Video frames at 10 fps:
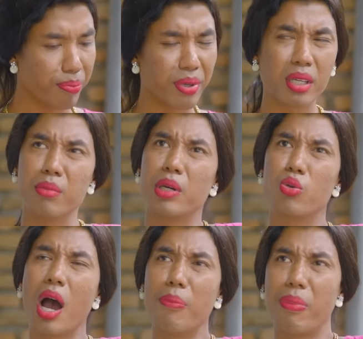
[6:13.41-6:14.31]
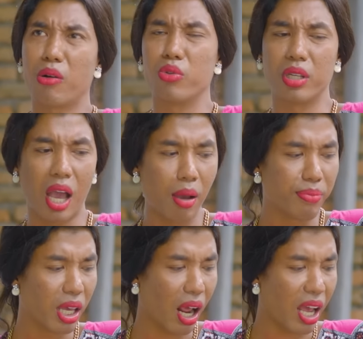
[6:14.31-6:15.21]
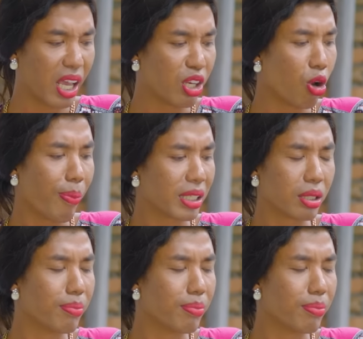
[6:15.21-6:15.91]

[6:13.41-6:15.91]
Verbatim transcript: bikin menu apa aku ya biar ada inovasi